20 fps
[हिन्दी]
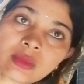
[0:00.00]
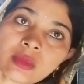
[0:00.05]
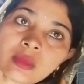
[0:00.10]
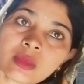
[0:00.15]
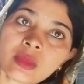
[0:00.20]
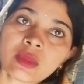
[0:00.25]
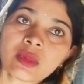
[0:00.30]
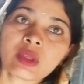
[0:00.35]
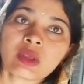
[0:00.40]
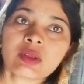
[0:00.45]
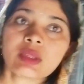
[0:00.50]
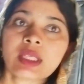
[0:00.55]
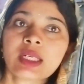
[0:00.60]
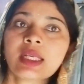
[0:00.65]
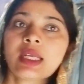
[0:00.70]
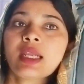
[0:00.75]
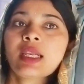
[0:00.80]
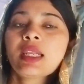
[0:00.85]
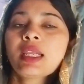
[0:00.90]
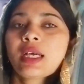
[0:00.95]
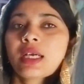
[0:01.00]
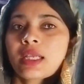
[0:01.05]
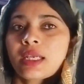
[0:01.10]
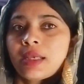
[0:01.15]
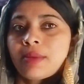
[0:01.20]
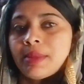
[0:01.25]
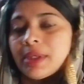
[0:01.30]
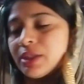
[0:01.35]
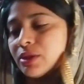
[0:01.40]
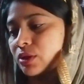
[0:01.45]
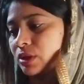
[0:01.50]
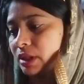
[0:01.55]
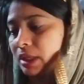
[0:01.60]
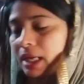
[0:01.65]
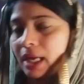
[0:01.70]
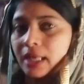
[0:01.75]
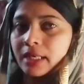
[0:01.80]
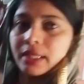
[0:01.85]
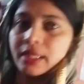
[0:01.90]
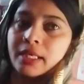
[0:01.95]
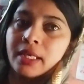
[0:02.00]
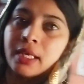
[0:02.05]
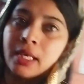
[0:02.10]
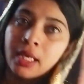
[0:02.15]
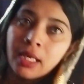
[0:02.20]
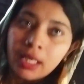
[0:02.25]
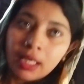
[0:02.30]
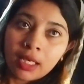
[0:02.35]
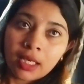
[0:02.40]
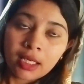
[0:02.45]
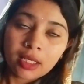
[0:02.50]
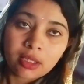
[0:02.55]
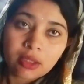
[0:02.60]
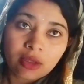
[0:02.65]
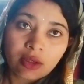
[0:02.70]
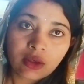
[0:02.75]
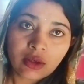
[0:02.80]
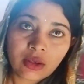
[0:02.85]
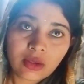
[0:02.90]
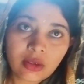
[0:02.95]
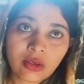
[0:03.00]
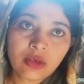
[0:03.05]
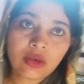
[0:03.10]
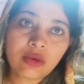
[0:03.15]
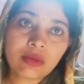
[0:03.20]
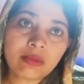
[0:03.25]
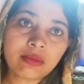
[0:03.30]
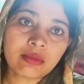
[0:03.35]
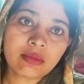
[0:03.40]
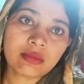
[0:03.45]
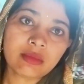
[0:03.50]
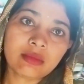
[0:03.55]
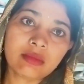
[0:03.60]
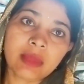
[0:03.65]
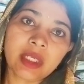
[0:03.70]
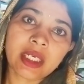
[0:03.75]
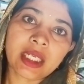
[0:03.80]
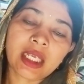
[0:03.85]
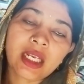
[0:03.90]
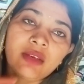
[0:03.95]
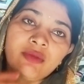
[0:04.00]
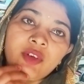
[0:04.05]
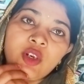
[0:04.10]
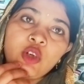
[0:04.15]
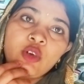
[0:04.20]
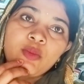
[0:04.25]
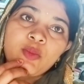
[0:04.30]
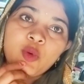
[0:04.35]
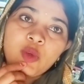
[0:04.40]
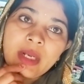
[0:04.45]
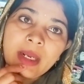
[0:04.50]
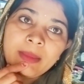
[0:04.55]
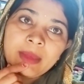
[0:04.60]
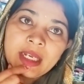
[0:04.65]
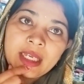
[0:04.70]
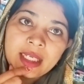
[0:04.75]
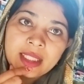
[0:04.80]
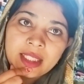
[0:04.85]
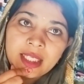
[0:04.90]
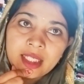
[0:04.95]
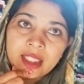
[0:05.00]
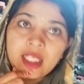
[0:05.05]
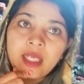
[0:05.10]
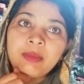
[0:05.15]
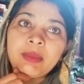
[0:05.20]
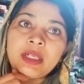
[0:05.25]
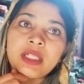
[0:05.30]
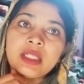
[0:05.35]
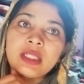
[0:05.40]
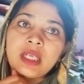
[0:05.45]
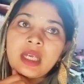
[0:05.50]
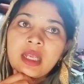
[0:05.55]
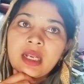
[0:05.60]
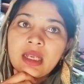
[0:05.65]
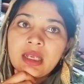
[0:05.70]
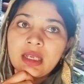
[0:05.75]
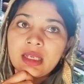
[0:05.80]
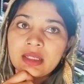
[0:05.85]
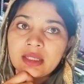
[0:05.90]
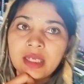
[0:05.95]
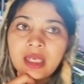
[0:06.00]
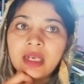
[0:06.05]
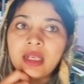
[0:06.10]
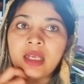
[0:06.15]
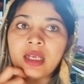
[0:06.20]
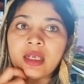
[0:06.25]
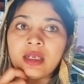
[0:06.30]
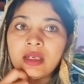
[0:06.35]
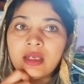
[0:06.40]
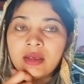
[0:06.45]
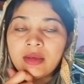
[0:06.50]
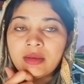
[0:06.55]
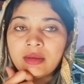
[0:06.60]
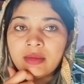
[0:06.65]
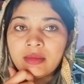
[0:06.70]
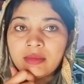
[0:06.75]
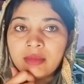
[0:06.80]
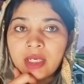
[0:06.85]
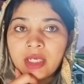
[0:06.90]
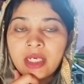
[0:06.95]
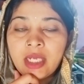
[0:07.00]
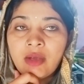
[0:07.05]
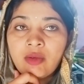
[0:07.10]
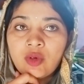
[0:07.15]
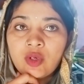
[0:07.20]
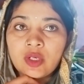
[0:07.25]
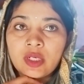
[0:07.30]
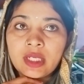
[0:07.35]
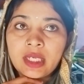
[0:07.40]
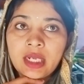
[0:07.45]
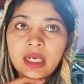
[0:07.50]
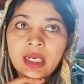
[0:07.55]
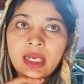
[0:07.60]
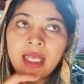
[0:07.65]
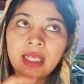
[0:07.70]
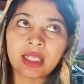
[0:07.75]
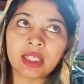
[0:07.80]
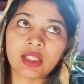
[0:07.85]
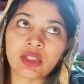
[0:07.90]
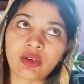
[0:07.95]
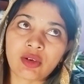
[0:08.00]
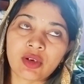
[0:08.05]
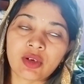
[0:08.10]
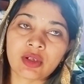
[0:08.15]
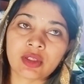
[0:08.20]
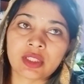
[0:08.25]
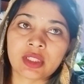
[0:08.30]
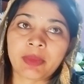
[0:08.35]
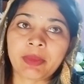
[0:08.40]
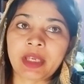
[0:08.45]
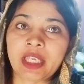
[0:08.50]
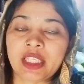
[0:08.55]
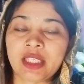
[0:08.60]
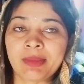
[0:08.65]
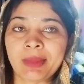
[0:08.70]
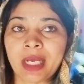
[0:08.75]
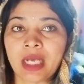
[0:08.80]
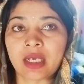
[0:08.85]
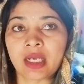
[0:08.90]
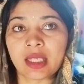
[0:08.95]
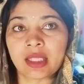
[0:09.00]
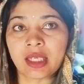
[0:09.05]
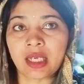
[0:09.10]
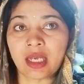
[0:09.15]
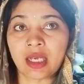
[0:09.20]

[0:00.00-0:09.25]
तो नाल ना रही मैं सोचा आ लिए तो मैंने कल ब्लॉग पूरा बना दिया था पर सारा का सारा मैं डाउनलोड करने लगी तो स्पेस मांगा था